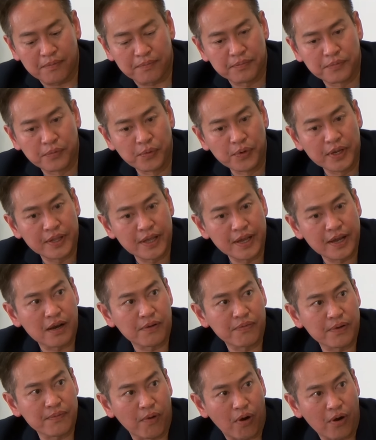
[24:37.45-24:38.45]
muốn đi thi cái
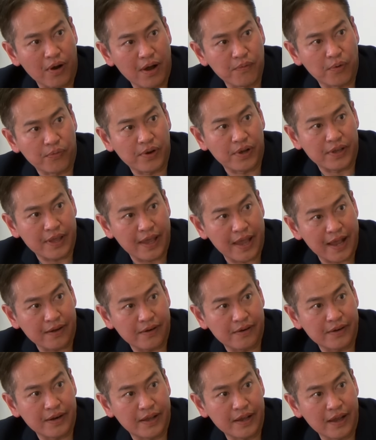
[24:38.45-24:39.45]
đó phải bỏ ra một thời gian
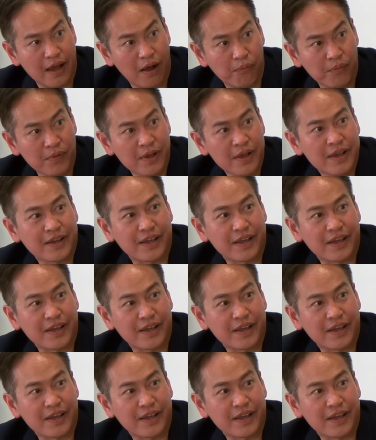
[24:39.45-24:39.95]
nữa để học